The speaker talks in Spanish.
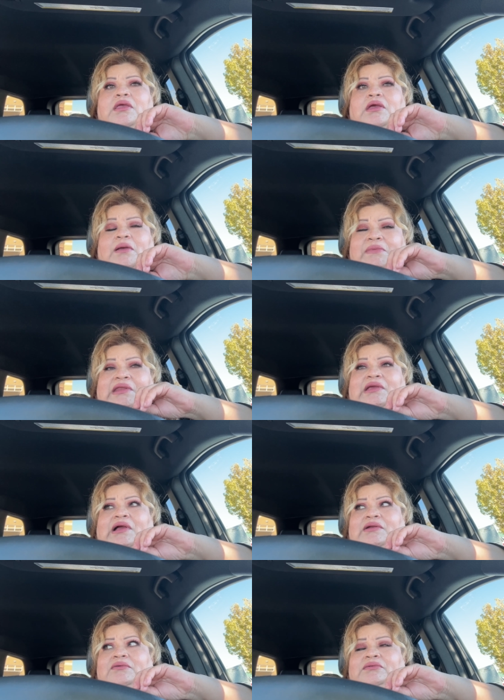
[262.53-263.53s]

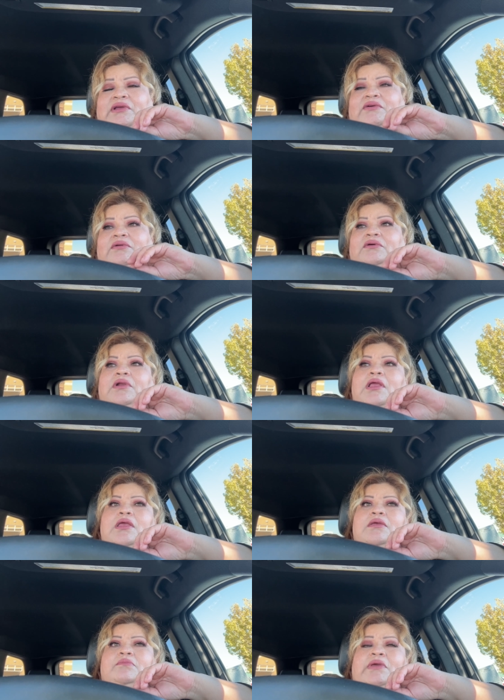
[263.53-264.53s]
americano de color,
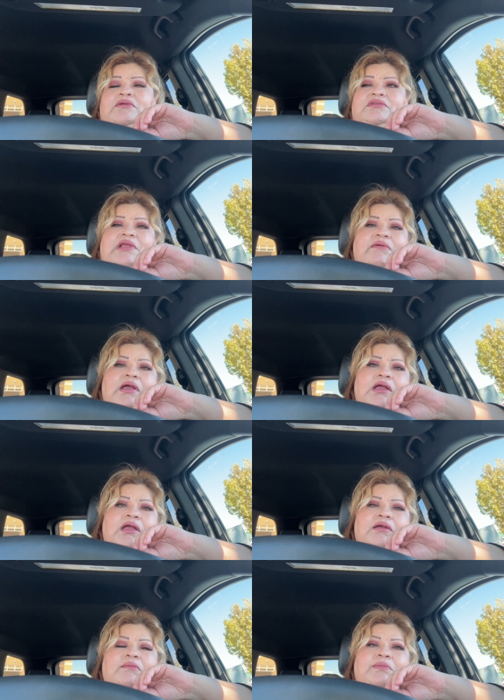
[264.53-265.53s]
pero
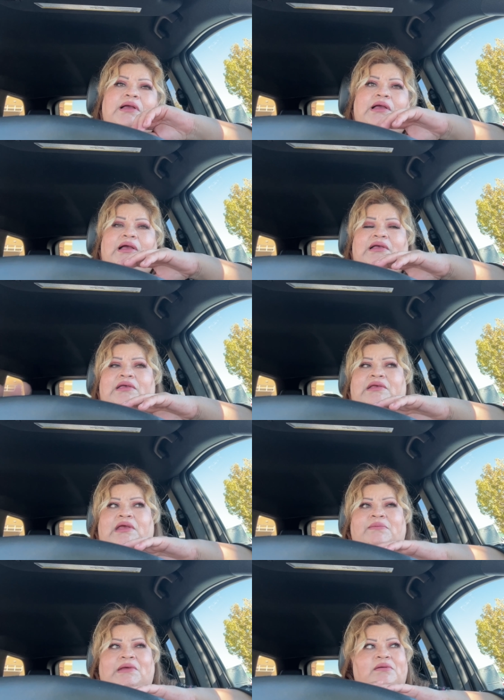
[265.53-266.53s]
estaba, va, eh,
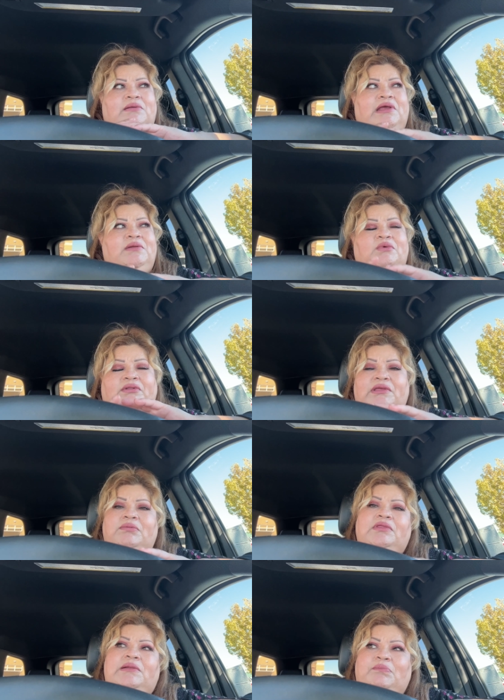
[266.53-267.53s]
el, el
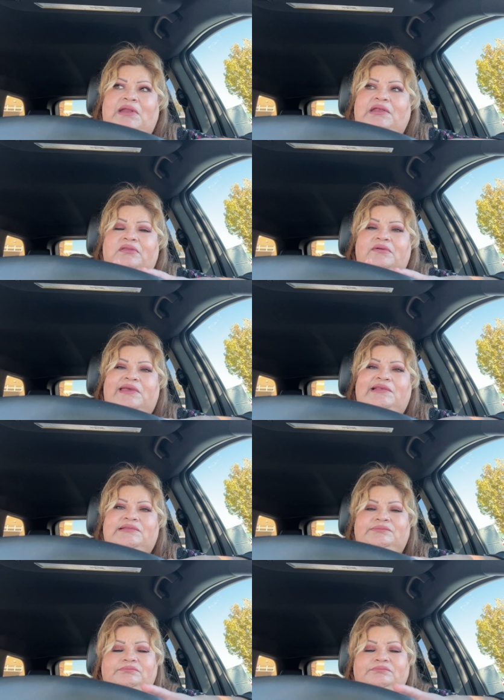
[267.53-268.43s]
motivo del pleito es